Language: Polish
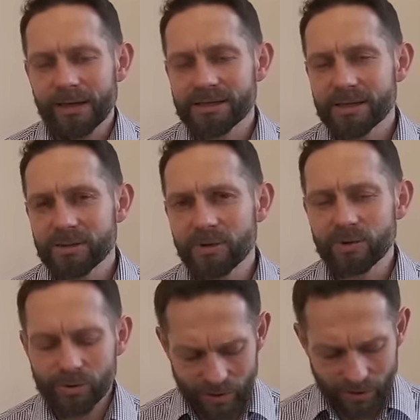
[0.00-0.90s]
Jesteśmy
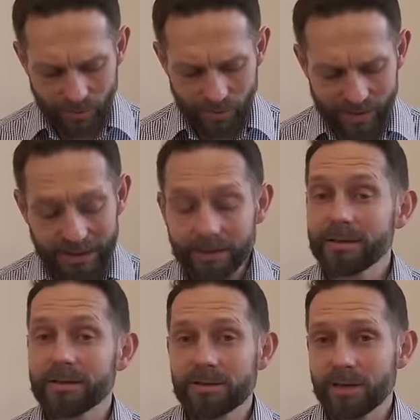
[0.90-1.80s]
już po
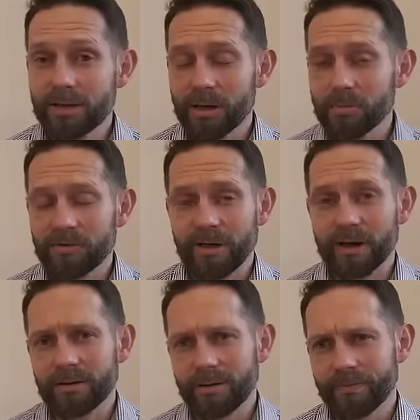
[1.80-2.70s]
ostatniej niedzieli
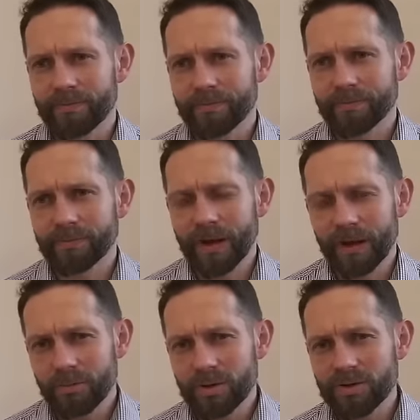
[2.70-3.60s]
Epifanii.
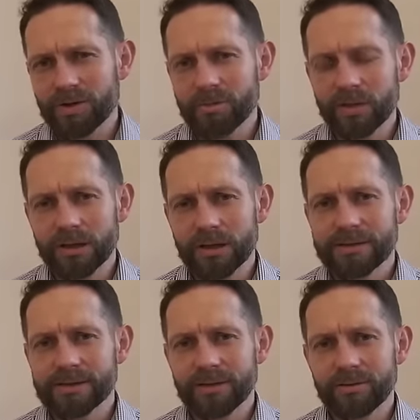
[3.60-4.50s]
Będziemy
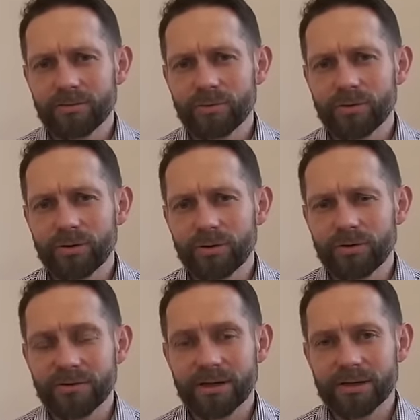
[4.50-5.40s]
za niedługo
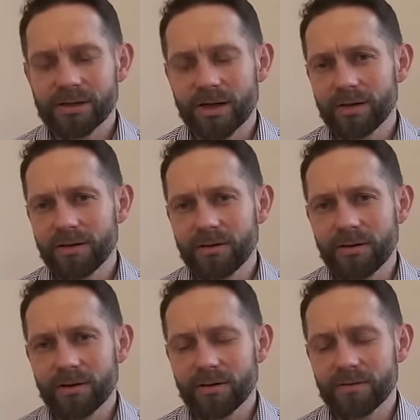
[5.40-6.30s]

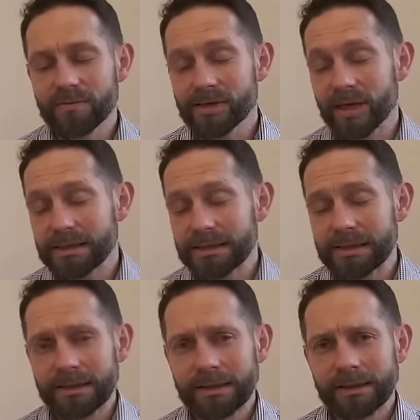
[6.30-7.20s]
wkraczali w
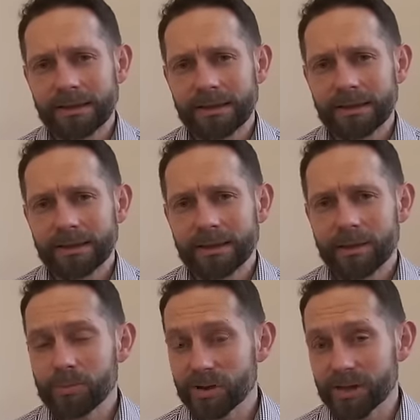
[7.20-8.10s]
czas
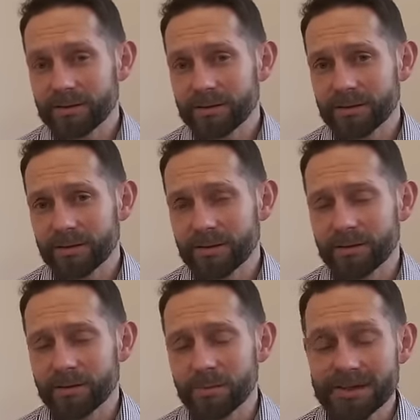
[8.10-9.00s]

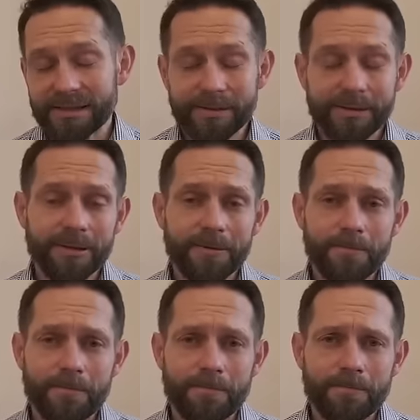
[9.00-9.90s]
przedpasyjny
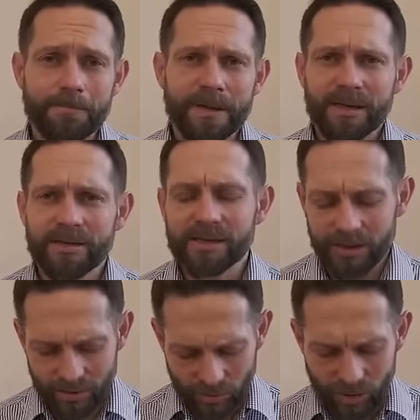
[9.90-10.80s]
i za
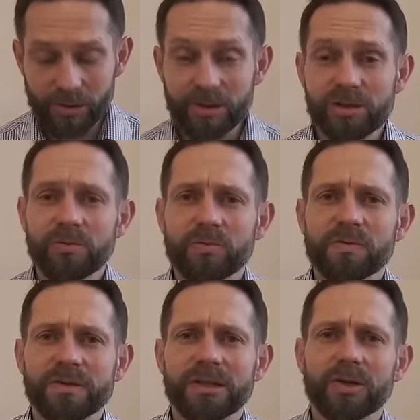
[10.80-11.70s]
niedługo będziemy
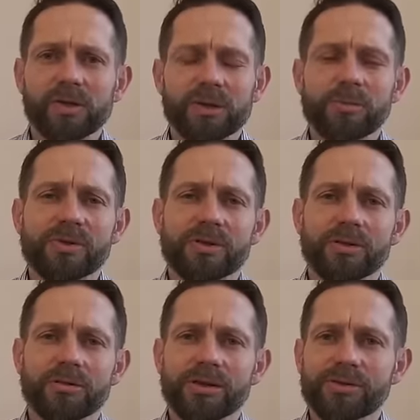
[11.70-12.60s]
mówili o tym,
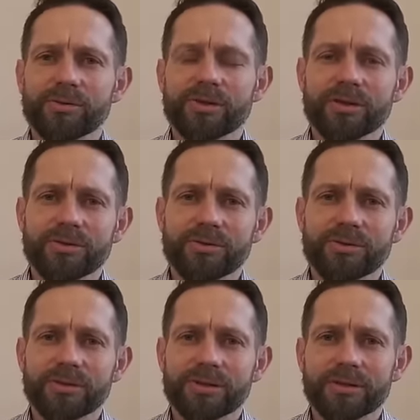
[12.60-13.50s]
co Jezus
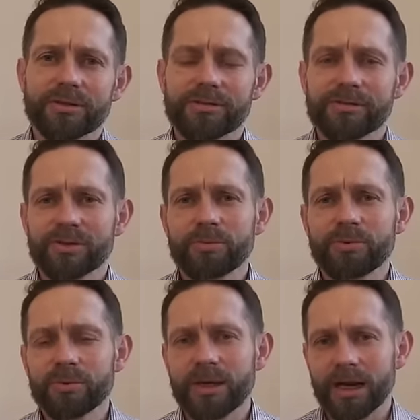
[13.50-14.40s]
Chrystus
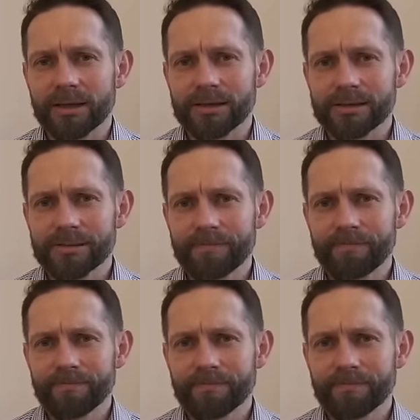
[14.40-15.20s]
zrobił dla nas.